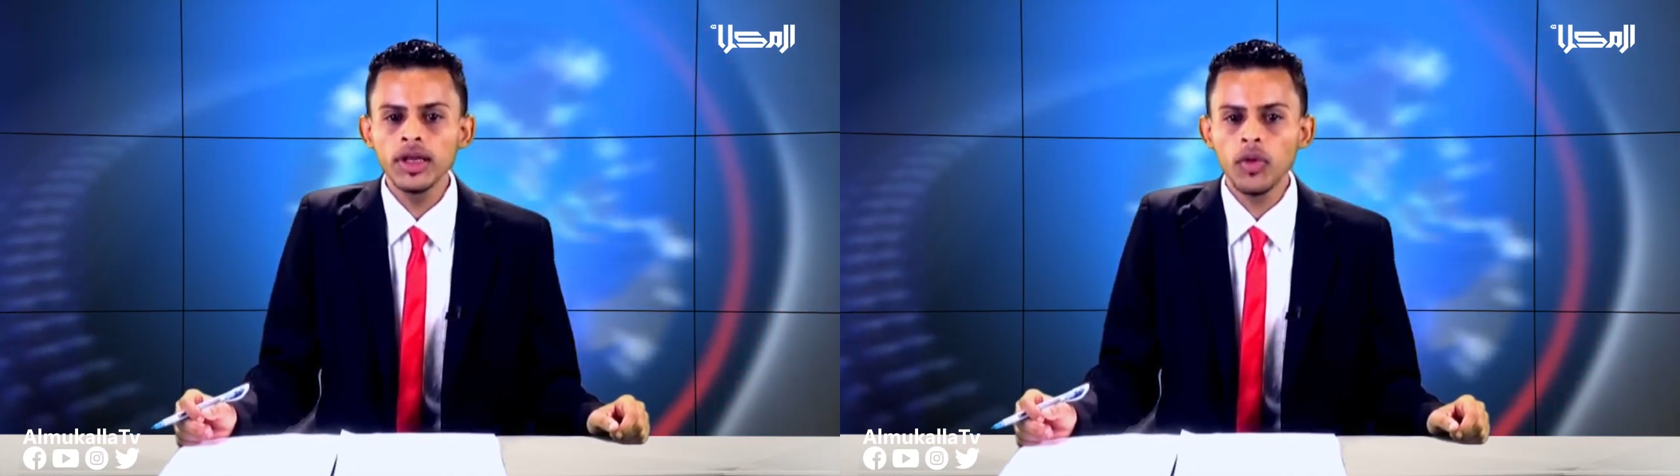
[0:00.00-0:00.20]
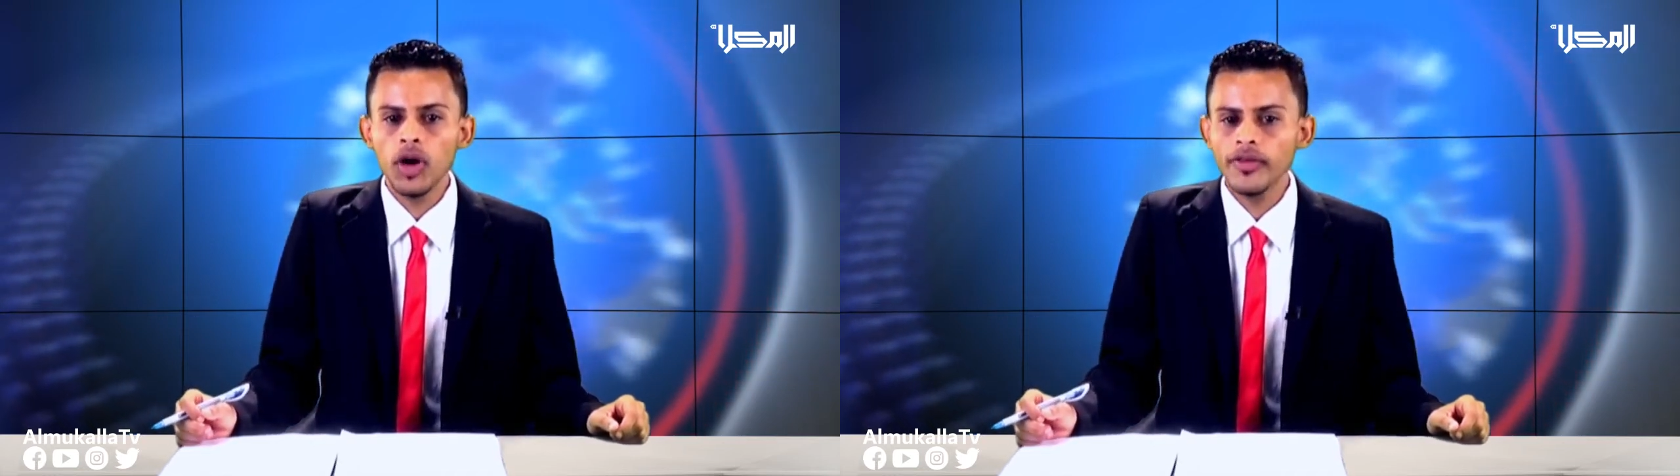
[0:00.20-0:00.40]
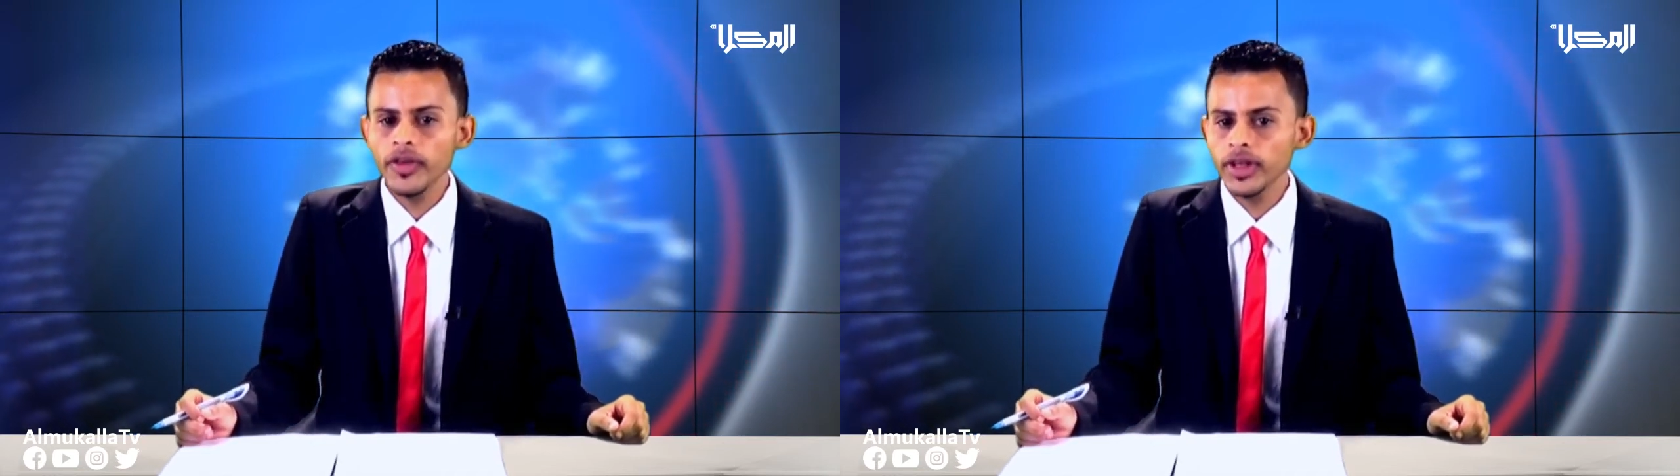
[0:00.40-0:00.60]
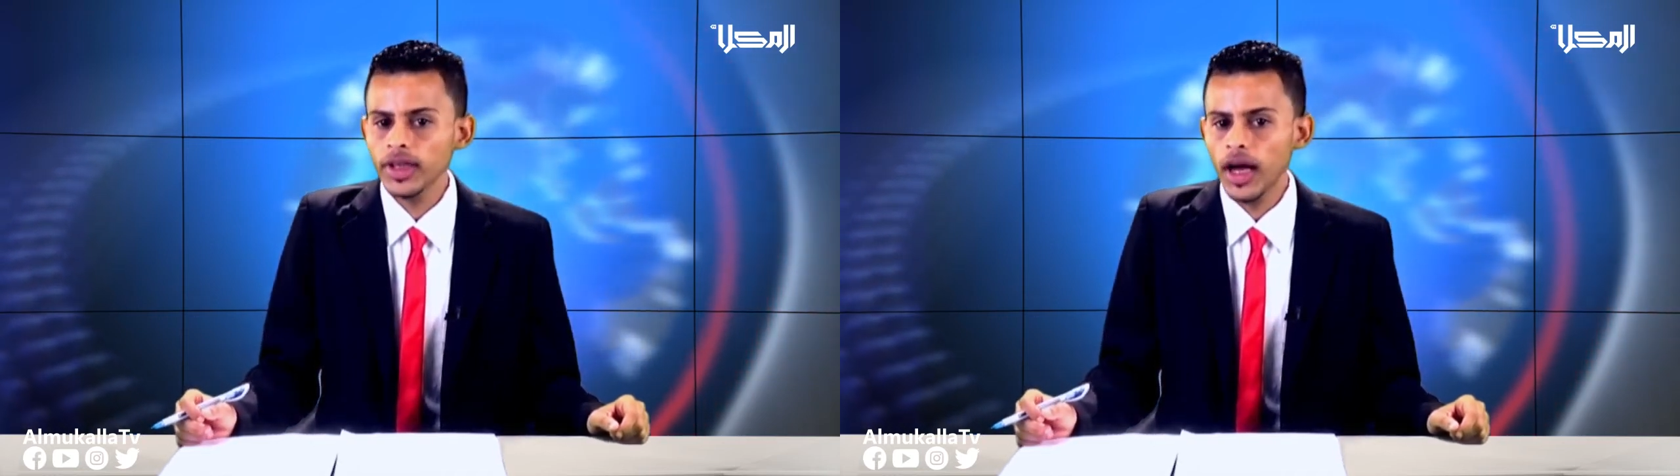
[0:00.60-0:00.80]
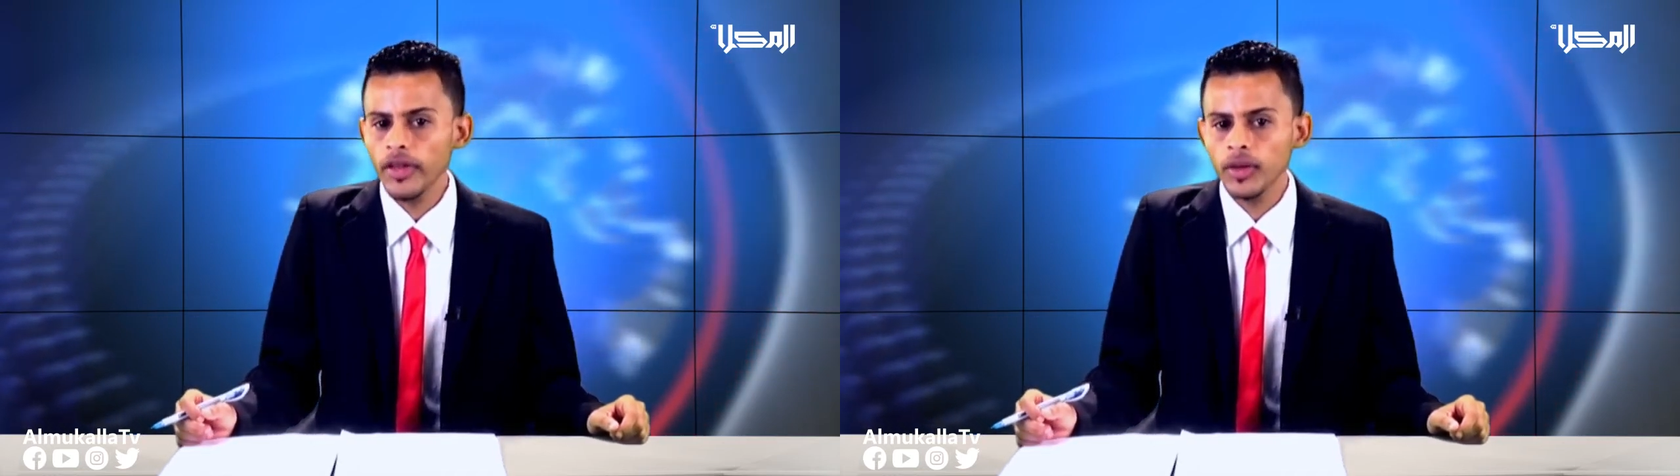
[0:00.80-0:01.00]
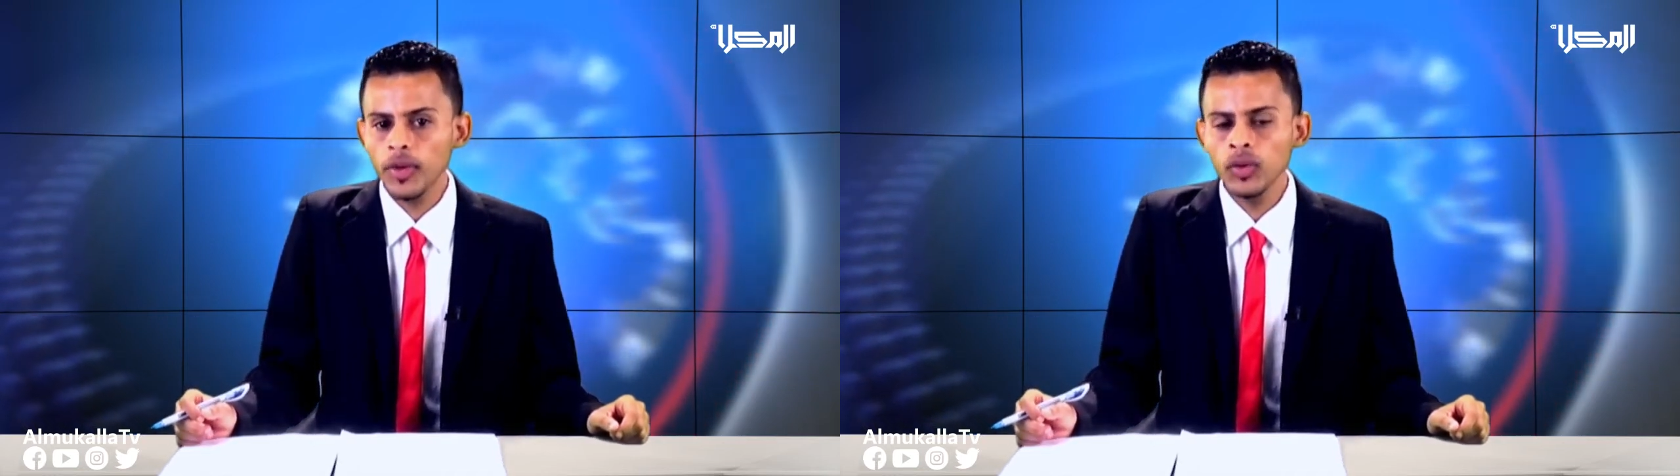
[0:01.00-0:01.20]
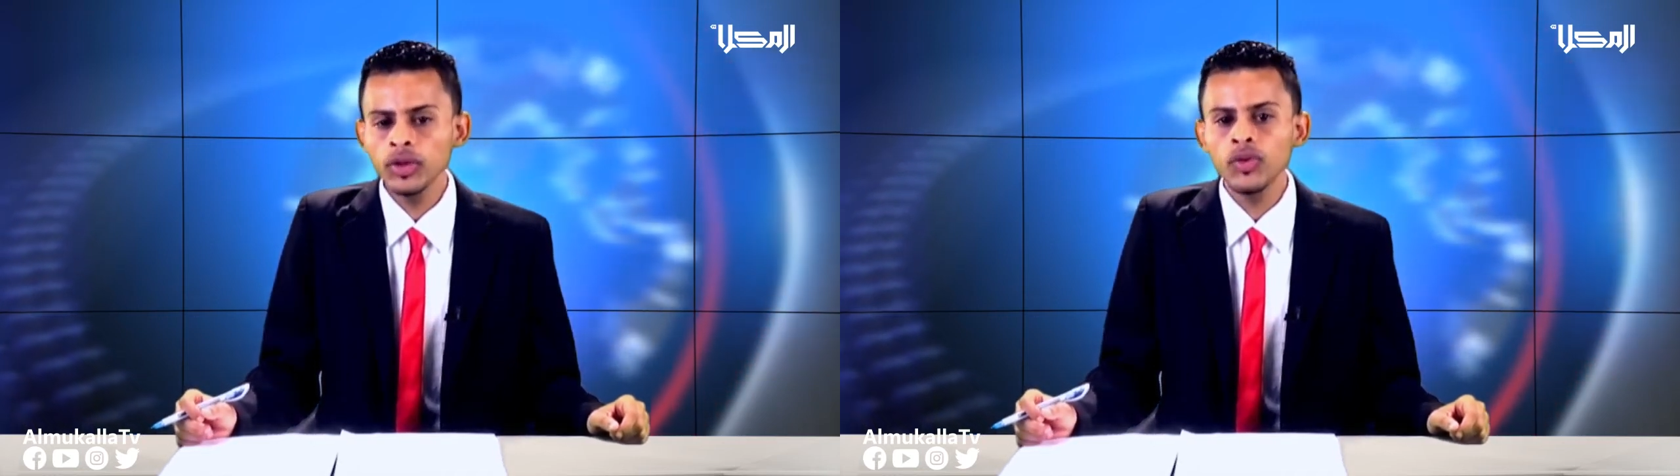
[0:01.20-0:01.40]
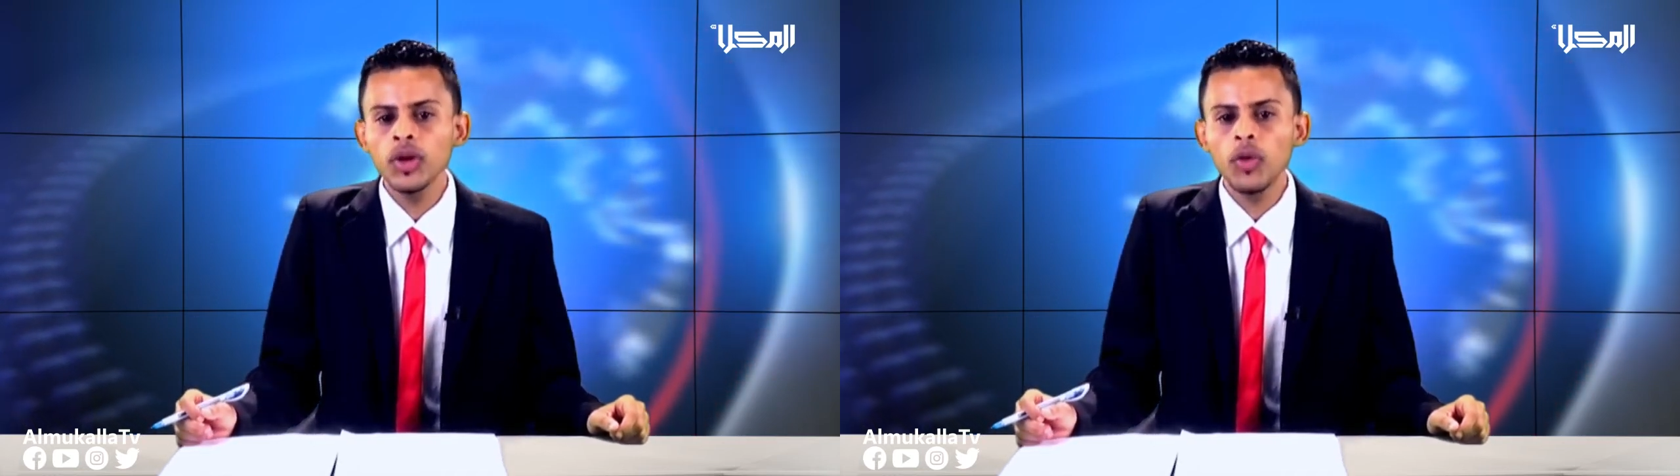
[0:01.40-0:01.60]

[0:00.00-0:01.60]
لمحافظة حضرموت